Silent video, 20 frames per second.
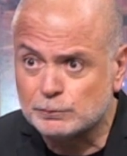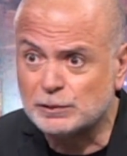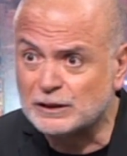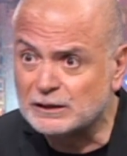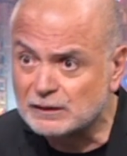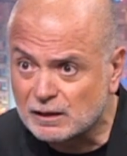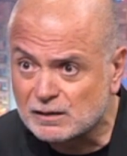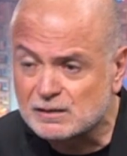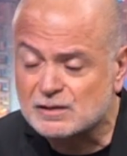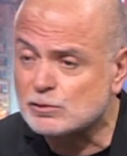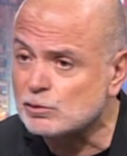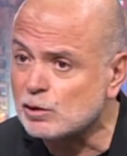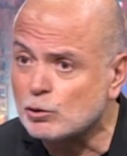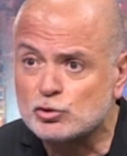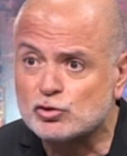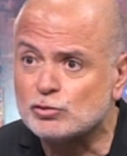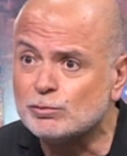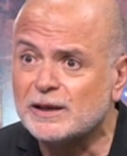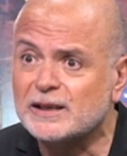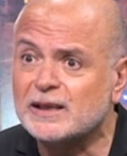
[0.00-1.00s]
بالنص
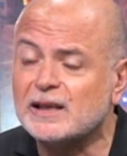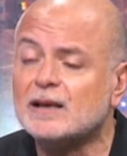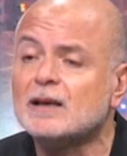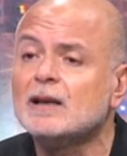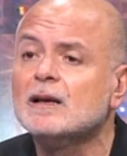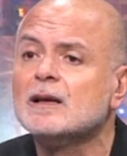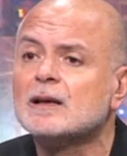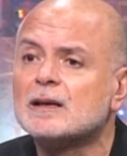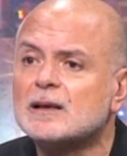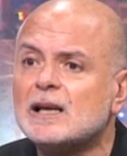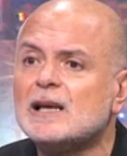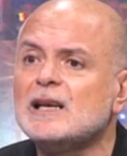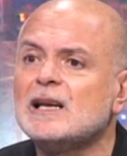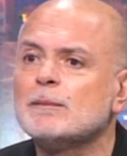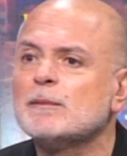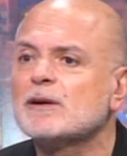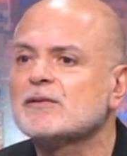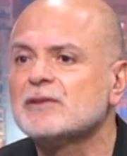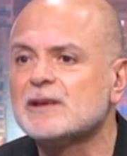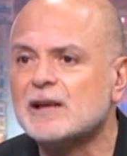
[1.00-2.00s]
لو شو ما كان
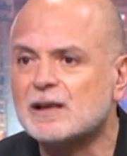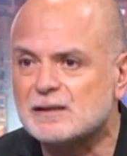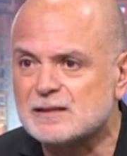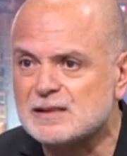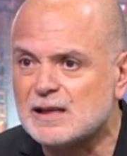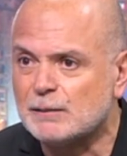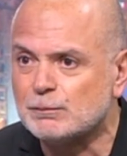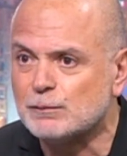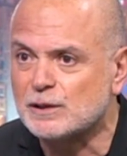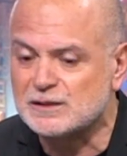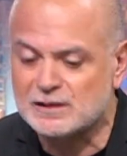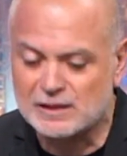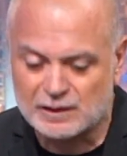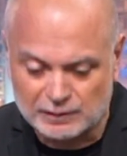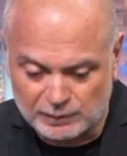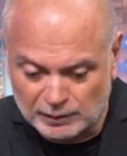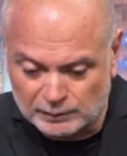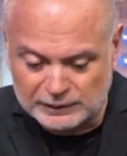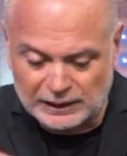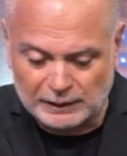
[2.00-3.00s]
كلنا ما فينا نسحب
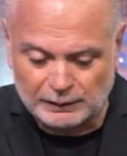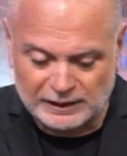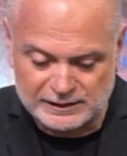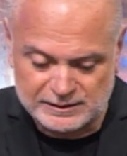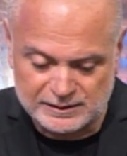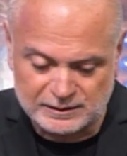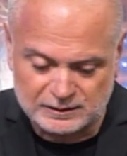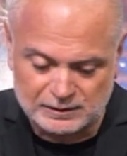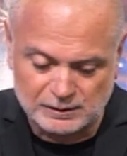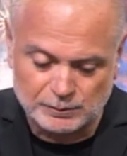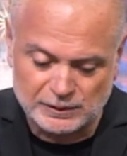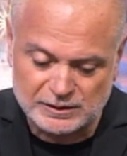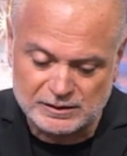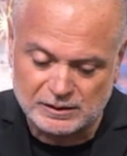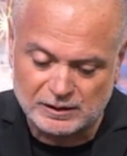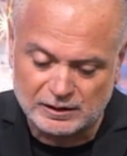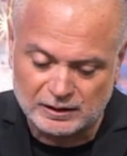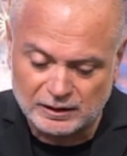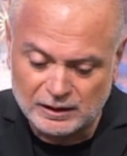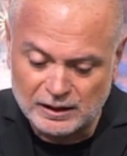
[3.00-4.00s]
مصاري عسيره
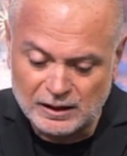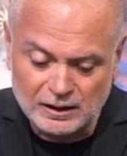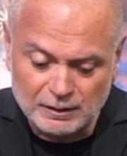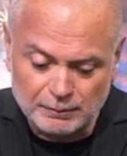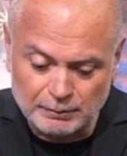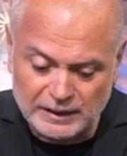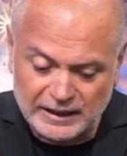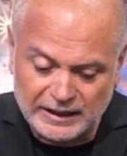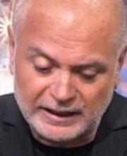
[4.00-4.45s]
المصاري أوكي.